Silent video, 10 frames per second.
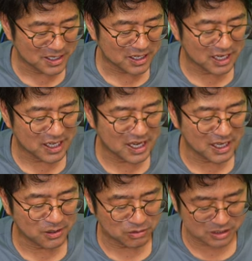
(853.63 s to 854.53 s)
影
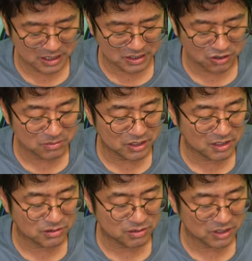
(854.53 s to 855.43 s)
川の落ち方を見
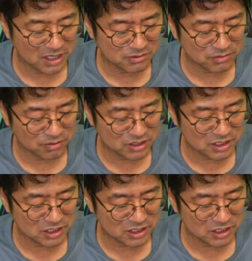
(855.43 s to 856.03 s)
てると多分こっ